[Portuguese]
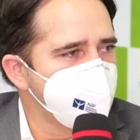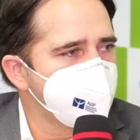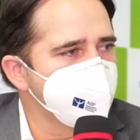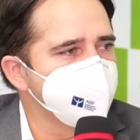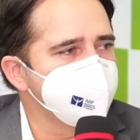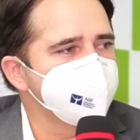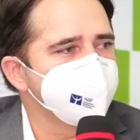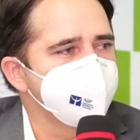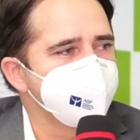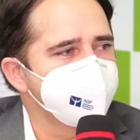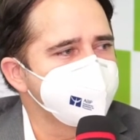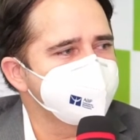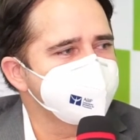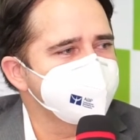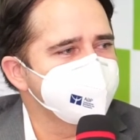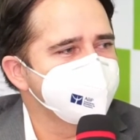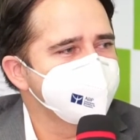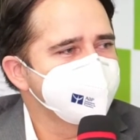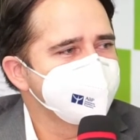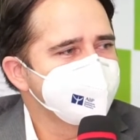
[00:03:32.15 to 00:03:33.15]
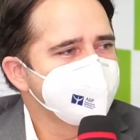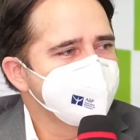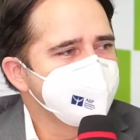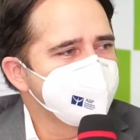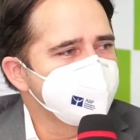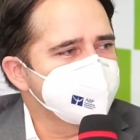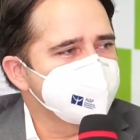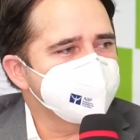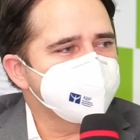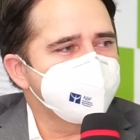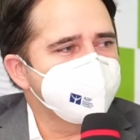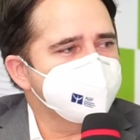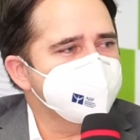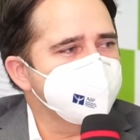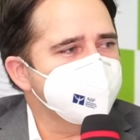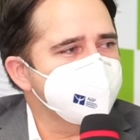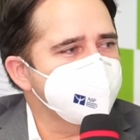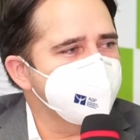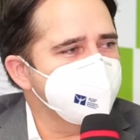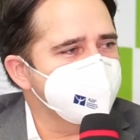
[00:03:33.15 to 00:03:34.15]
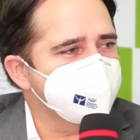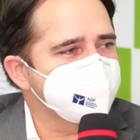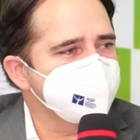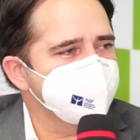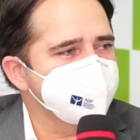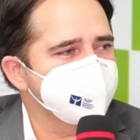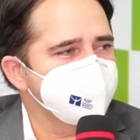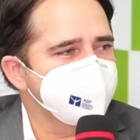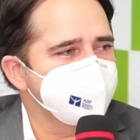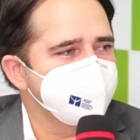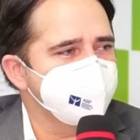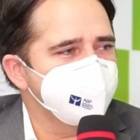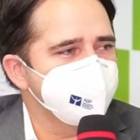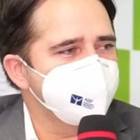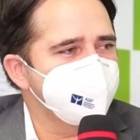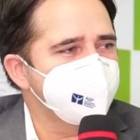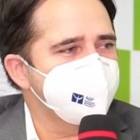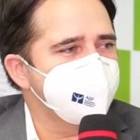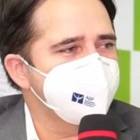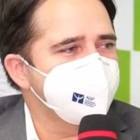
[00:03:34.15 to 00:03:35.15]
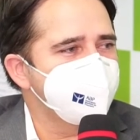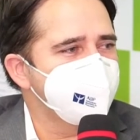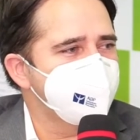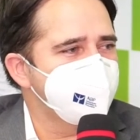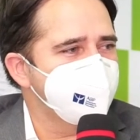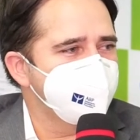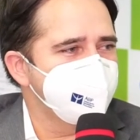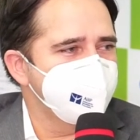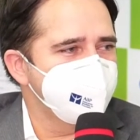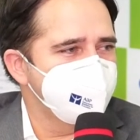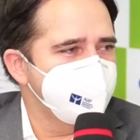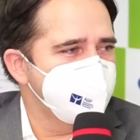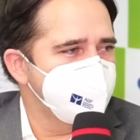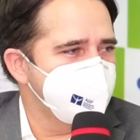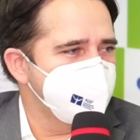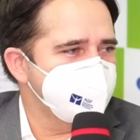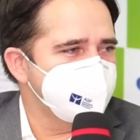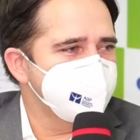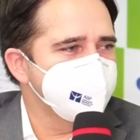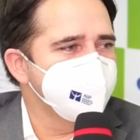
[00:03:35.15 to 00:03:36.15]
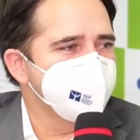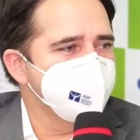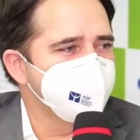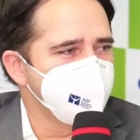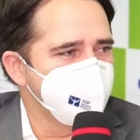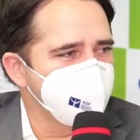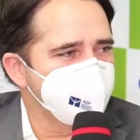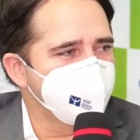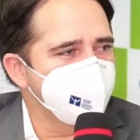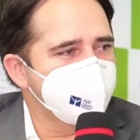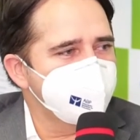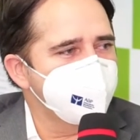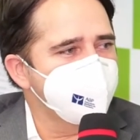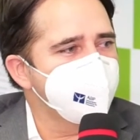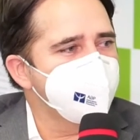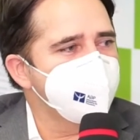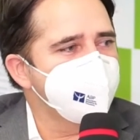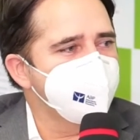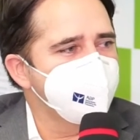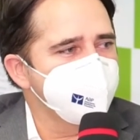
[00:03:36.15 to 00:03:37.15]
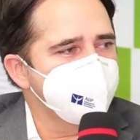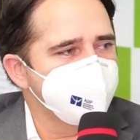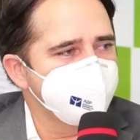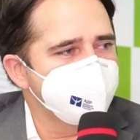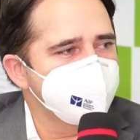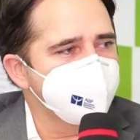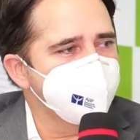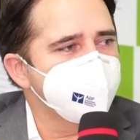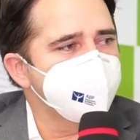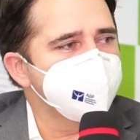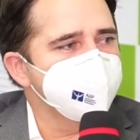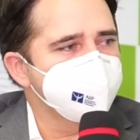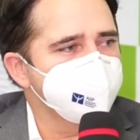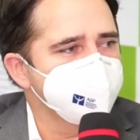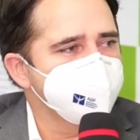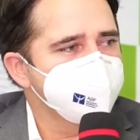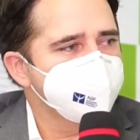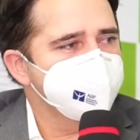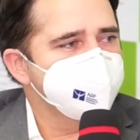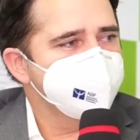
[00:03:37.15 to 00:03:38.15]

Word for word: quanto esse, mas a expectativa é que seja assim muito maior, muito melhor, né?